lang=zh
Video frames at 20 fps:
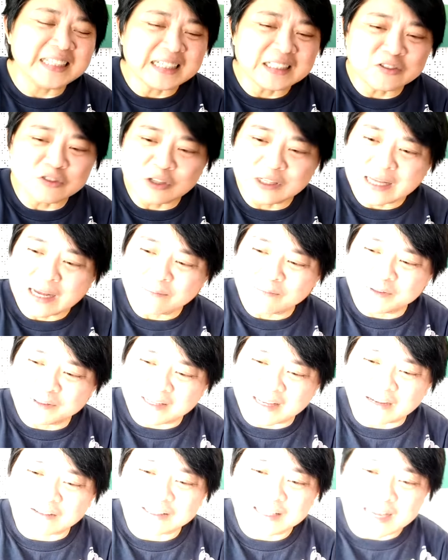应该说他
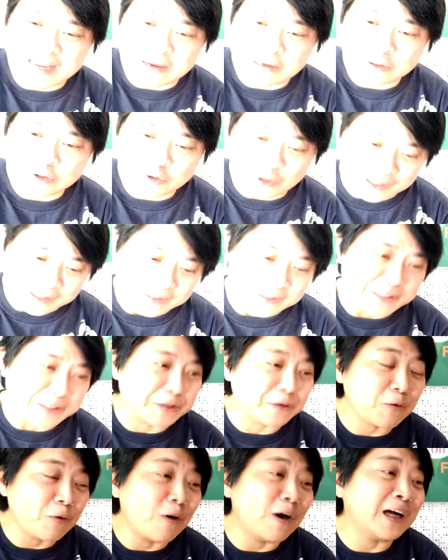们脑袋转得
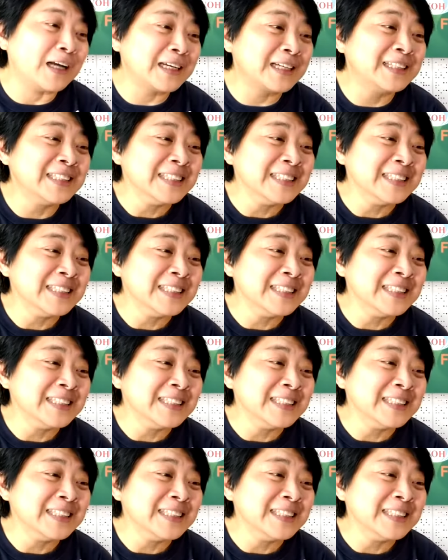很快。